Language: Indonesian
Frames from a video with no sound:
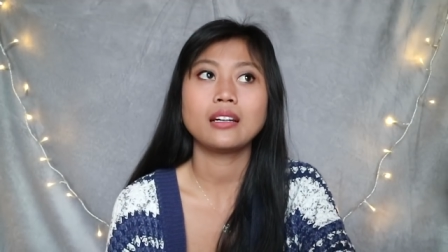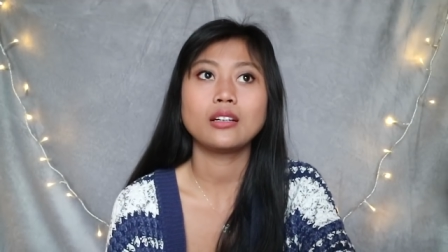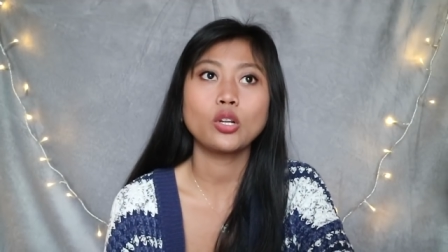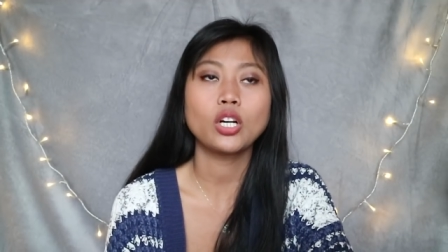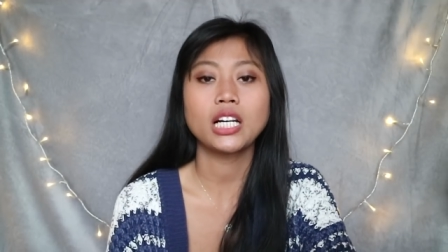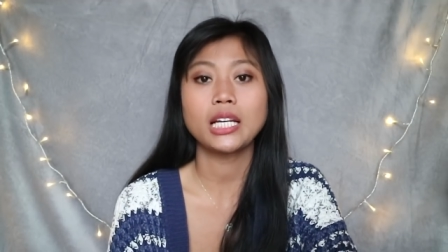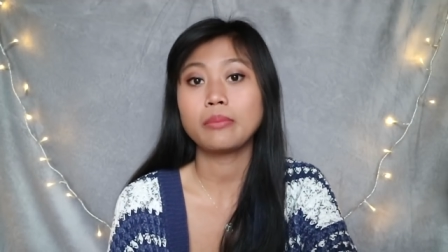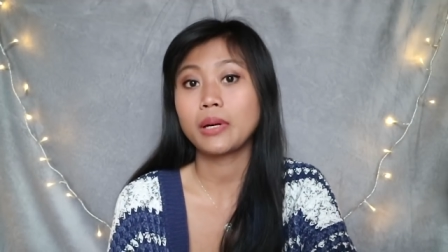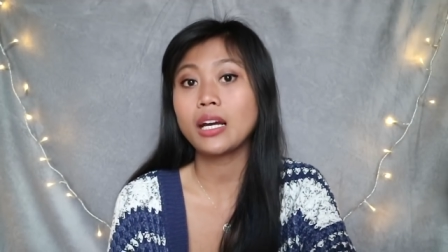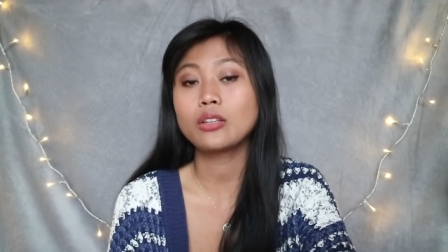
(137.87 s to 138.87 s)
0 ke
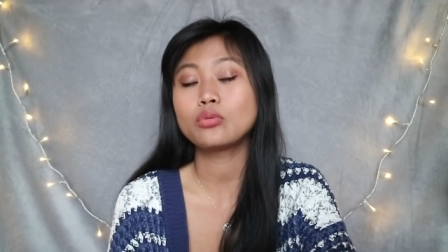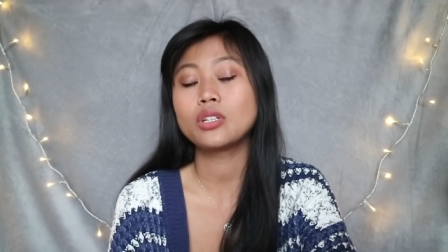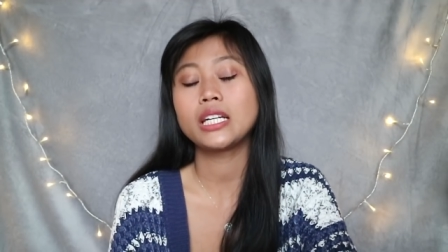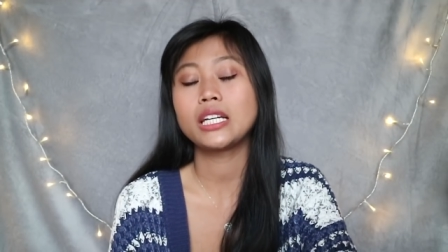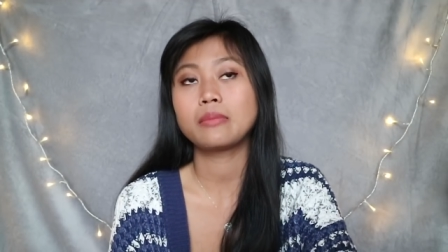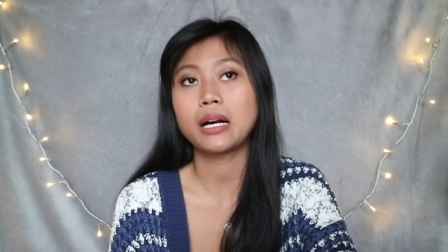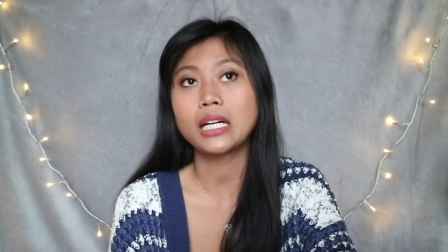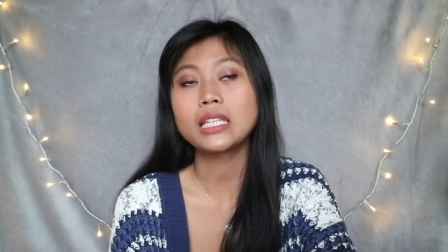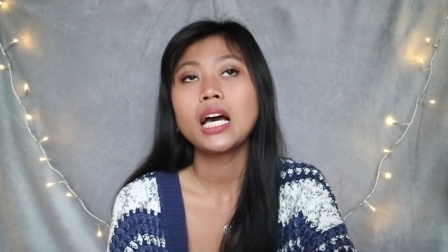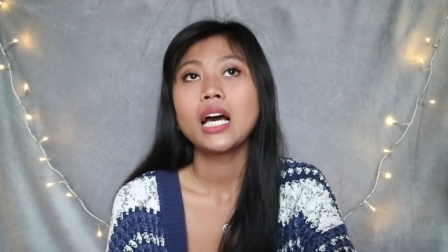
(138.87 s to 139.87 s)
5 itu udah dingin
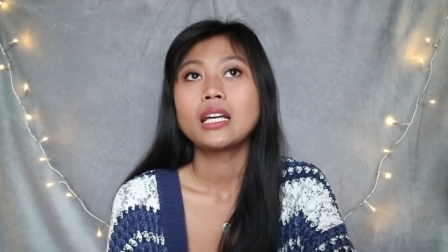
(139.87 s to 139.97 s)
banget.